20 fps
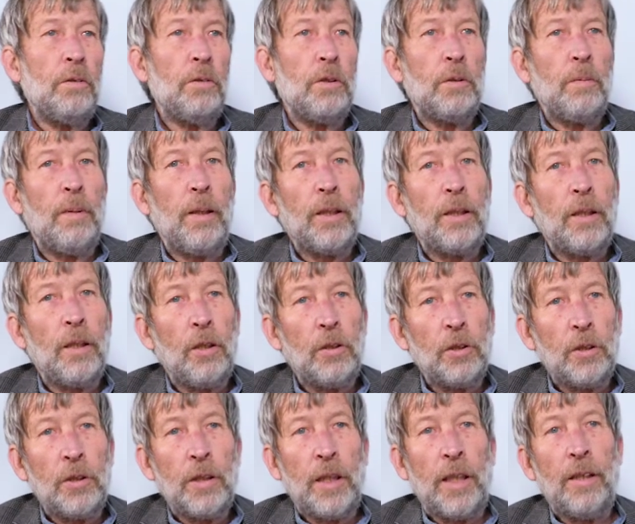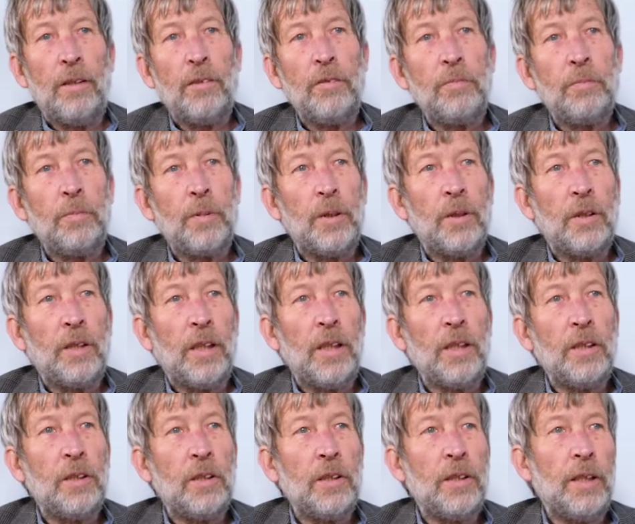2011 bis
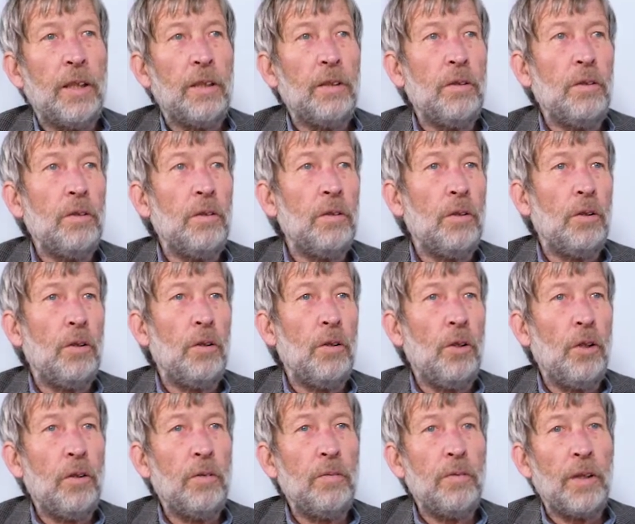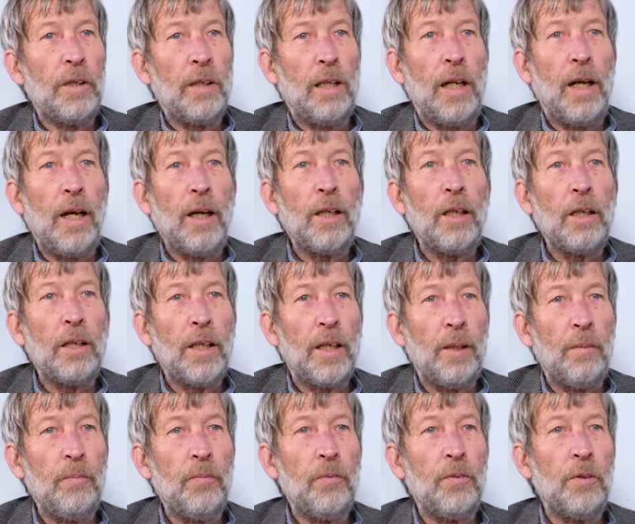2016 häufig
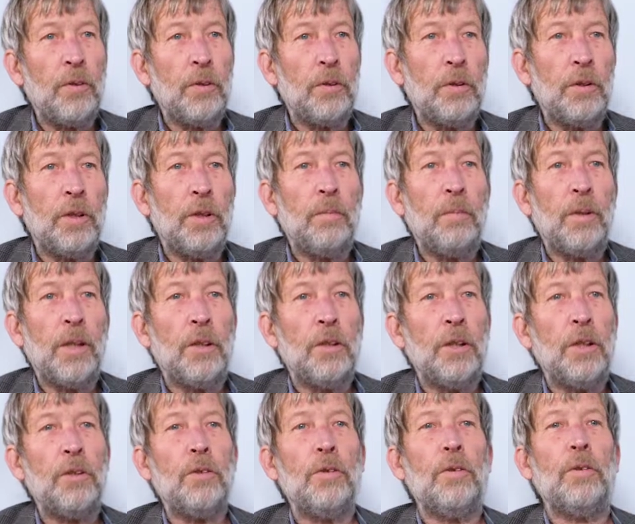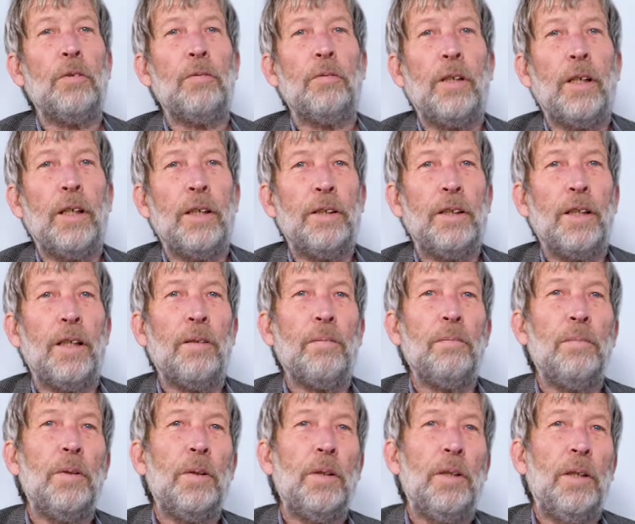Lagerkämpfe, die mir nicht so gefallen haben.